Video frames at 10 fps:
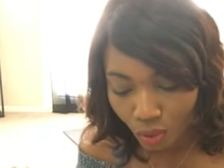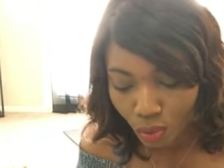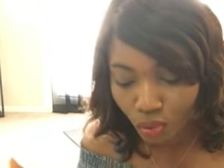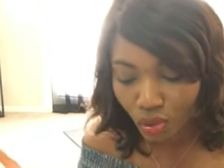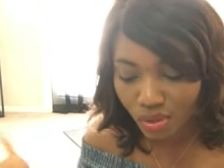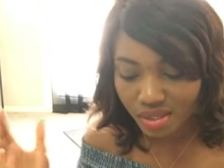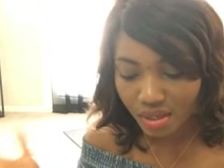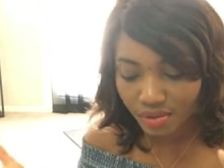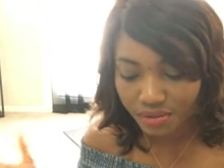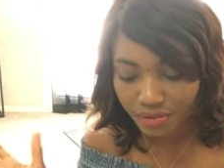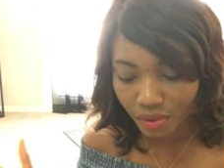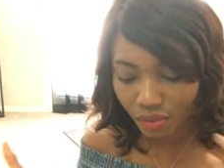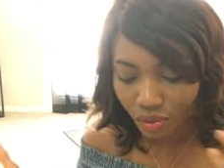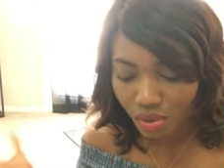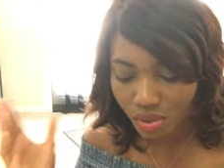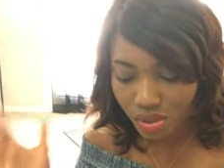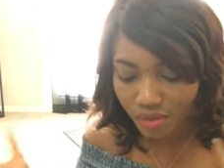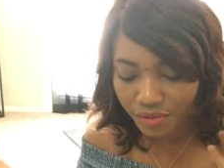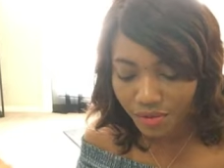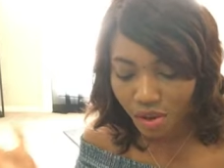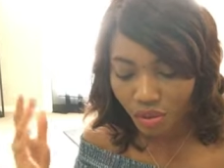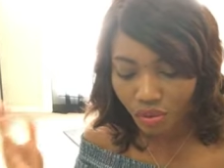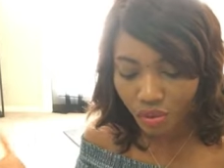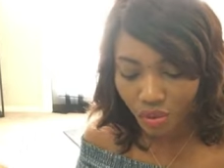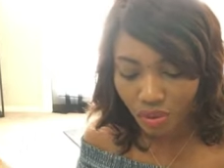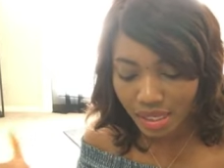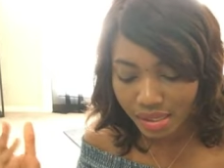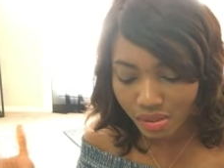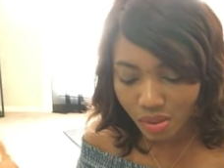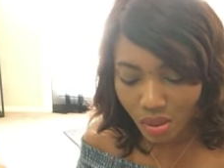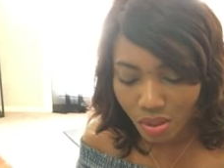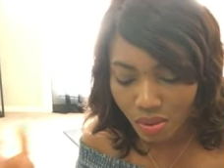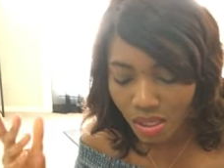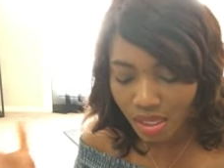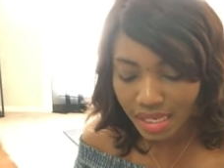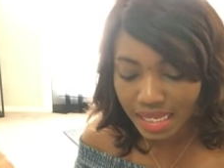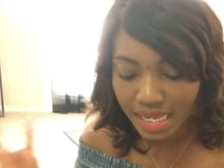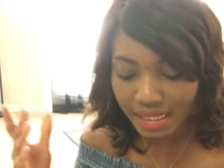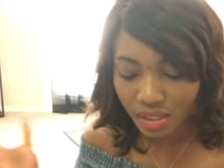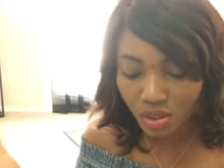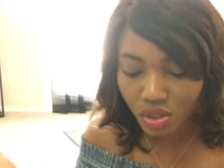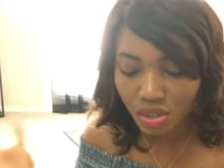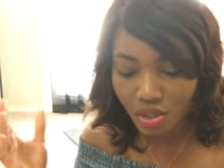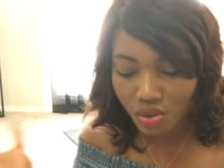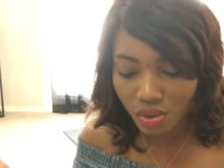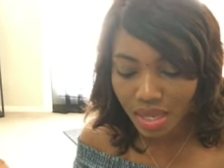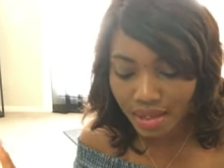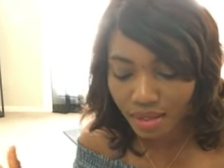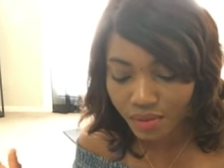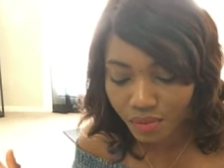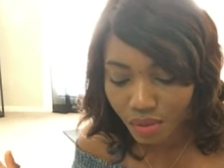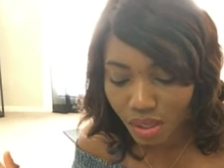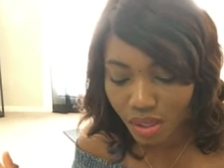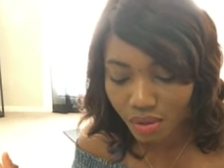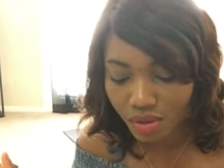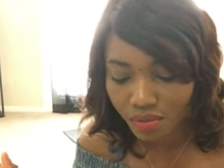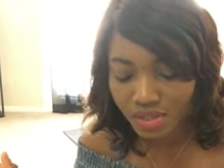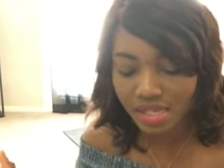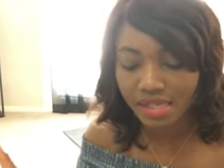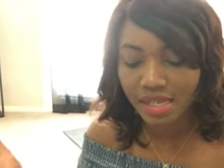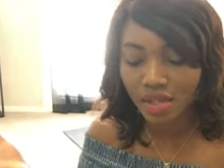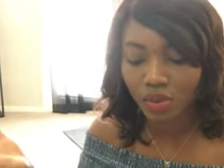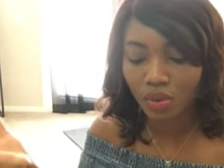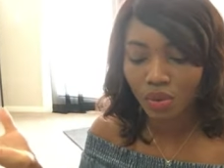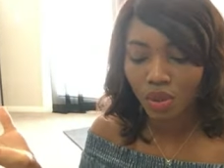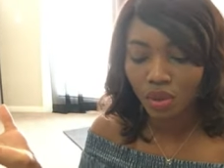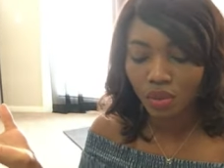Ou deux enfants. Deux enfants, deux relations. Il y a quelque chose en tout cas que, euh, vous essayez de,